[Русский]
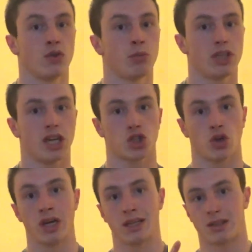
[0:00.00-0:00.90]
и у меня еще
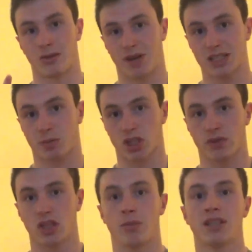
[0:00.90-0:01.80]

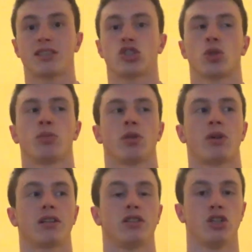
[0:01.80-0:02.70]
2,5 месяца, чтобы
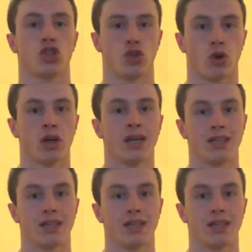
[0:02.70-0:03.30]
набрать еще